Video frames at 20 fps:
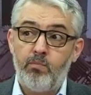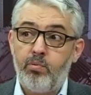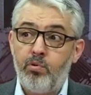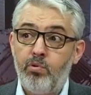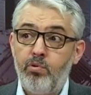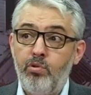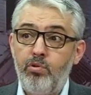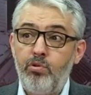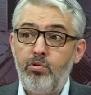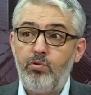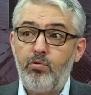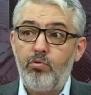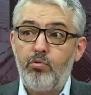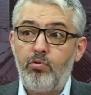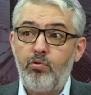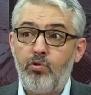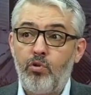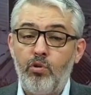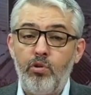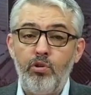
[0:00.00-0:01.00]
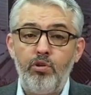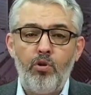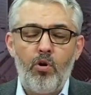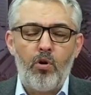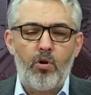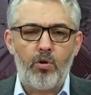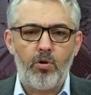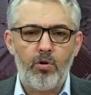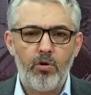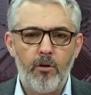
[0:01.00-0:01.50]
Bunun yolu
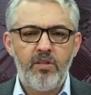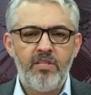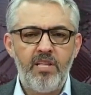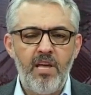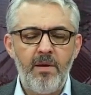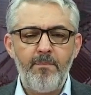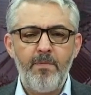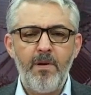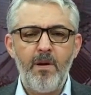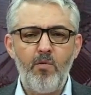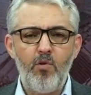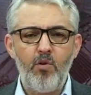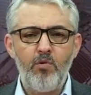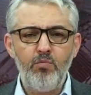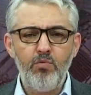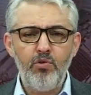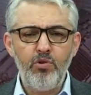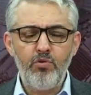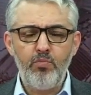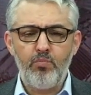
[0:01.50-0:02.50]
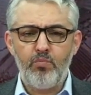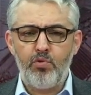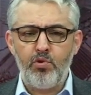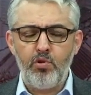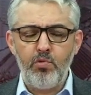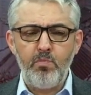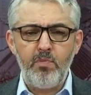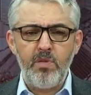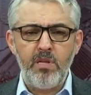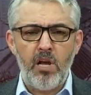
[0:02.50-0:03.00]
yok. Deprem olmuş,
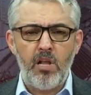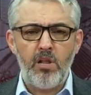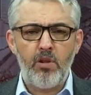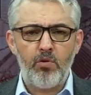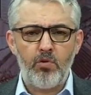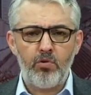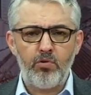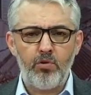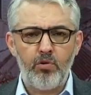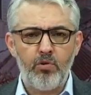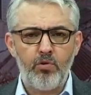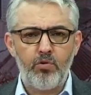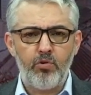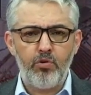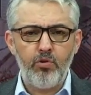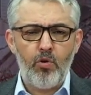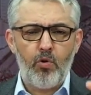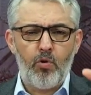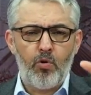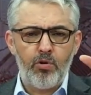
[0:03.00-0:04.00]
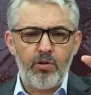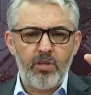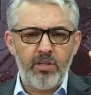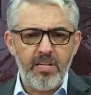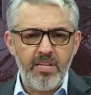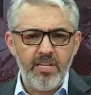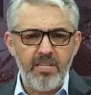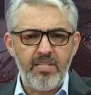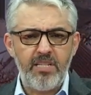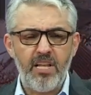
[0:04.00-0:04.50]
bütün binalar ortada duruyor.
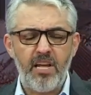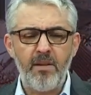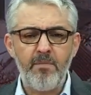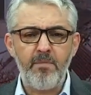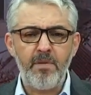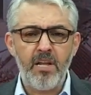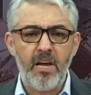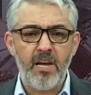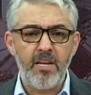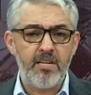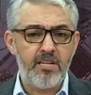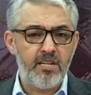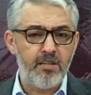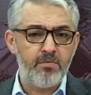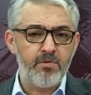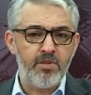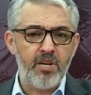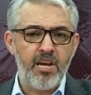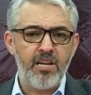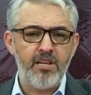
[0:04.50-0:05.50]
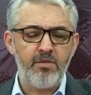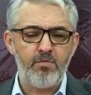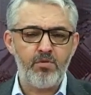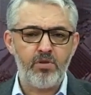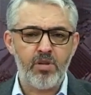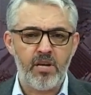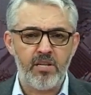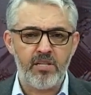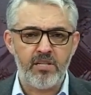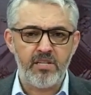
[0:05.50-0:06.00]
Ortada iki tane bina yıkılmış. Aynı
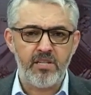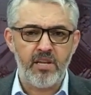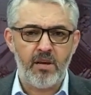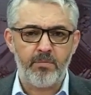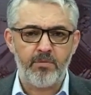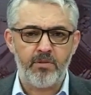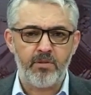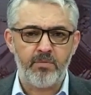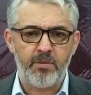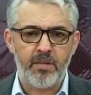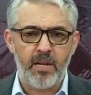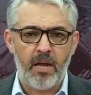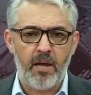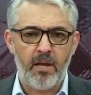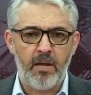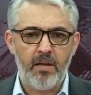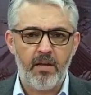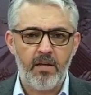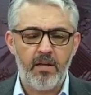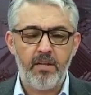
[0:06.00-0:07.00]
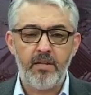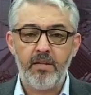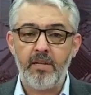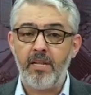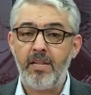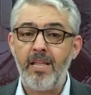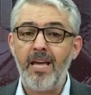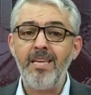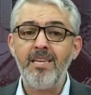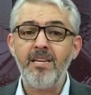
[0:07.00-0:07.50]
müteahhitin yaptığı bina.
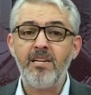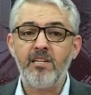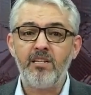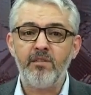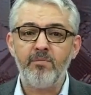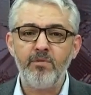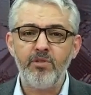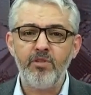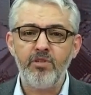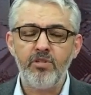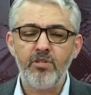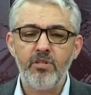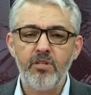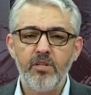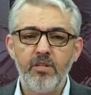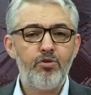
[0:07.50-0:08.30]
Neden yıkılmış?